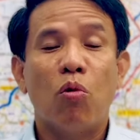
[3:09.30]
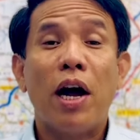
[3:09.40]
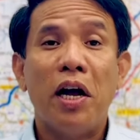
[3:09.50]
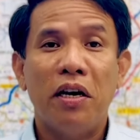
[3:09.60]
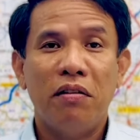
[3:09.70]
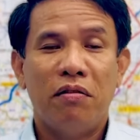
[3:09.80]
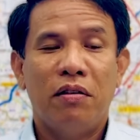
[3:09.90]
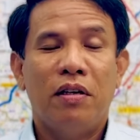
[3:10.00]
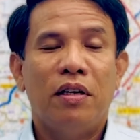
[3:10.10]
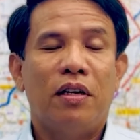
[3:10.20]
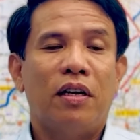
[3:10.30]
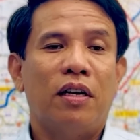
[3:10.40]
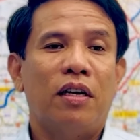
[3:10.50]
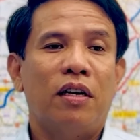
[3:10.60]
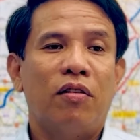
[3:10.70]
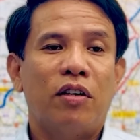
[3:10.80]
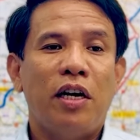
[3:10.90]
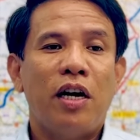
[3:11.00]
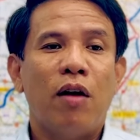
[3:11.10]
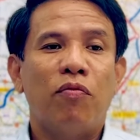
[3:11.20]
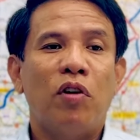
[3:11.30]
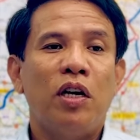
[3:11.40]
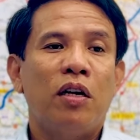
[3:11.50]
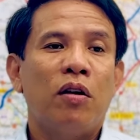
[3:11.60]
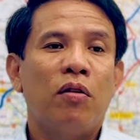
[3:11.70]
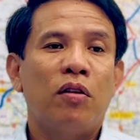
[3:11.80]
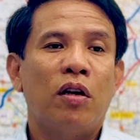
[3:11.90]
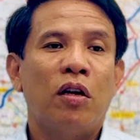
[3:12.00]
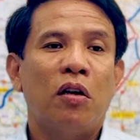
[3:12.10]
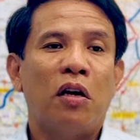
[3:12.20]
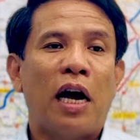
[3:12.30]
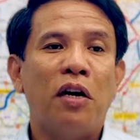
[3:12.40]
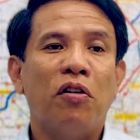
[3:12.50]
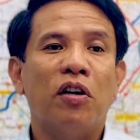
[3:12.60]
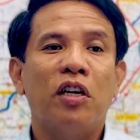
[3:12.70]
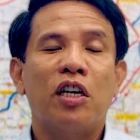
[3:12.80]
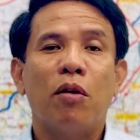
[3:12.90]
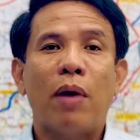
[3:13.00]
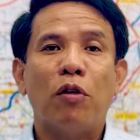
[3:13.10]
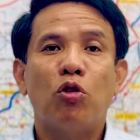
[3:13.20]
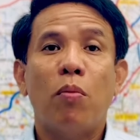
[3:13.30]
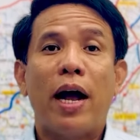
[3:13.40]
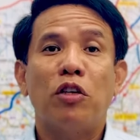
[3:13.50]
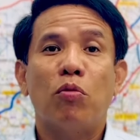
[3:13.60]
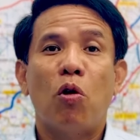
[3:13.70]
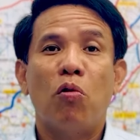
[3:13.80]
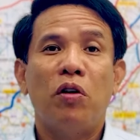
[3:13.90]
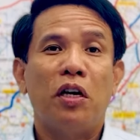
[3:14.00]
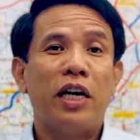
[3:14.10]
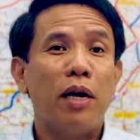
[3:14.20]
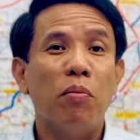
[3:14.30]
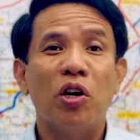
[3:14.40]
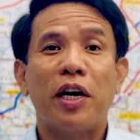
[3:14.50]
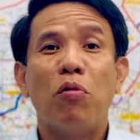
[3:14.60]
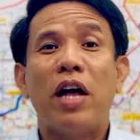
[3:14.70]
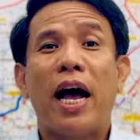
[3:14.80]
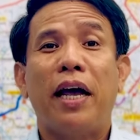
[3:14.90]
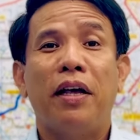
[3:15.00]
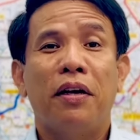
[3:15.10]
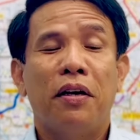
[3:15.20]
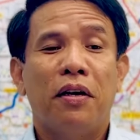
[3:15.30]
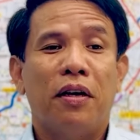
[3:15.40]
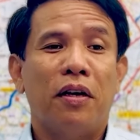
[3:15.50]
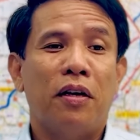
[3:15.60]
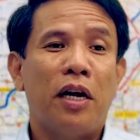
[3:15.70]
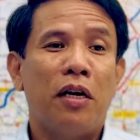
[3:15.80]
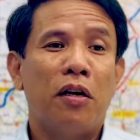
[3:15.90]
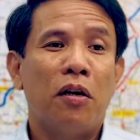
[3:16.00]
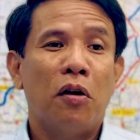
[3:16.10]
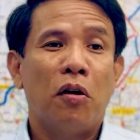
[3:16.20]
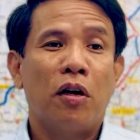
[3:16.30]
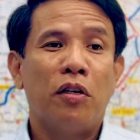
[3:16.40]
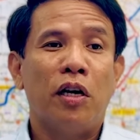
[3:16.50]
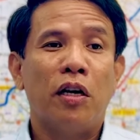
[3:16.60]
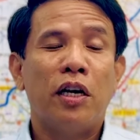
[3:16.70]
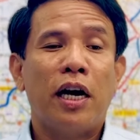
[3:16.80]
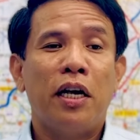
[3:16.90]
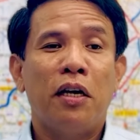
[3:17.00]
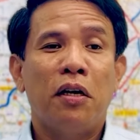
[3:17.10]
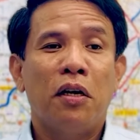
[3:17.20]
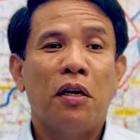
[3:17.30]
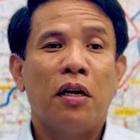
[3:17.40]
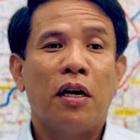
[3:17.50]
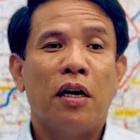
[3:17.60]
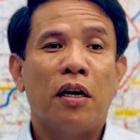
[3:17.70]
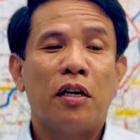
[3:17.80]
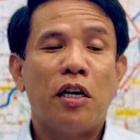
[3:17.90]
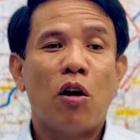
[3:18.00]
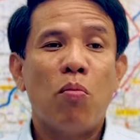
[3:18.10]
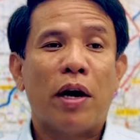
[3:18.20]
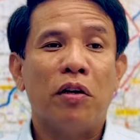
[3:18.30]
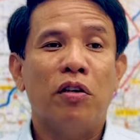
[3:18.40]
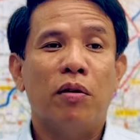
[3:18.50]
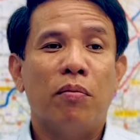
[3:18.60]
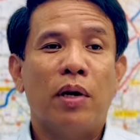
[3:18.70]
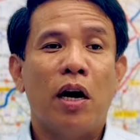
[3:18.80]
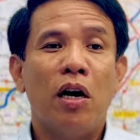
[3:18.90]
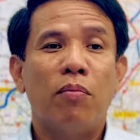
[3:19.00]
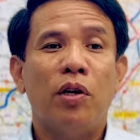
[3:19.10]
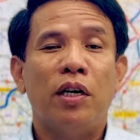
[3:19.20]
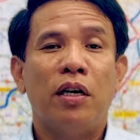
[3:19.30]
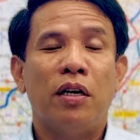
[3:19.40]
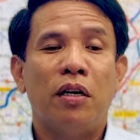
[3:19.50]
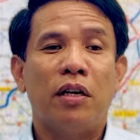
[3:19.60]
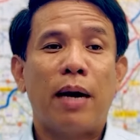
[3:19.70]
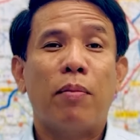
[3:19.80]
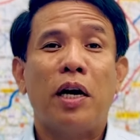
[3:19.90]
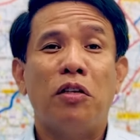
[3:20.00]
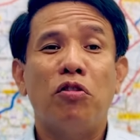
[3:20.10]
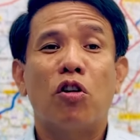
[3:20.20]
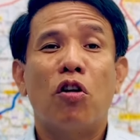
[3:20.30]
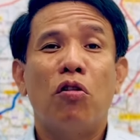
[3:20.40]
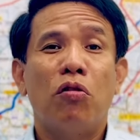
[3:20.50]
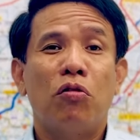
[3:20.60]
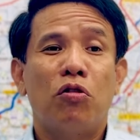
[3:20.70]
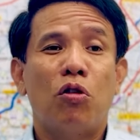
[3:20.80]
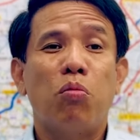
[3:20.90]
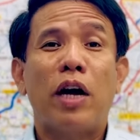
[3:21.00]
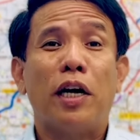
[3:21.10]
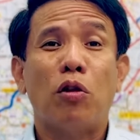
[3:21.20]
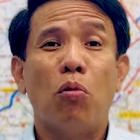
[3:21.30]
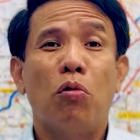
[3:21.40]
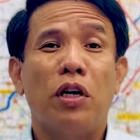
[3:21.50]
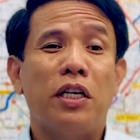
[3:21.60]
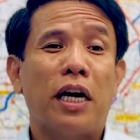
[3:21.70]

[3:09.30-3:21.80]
quá lớn à, kết hợp với à, ảnh hưởng cái cơn bão số 3 số 4 này gây mưa kéo dài à, nên những cái Ờ, cái cống mặt đường mà hơn 10 năm này chưa có trung đại tu nên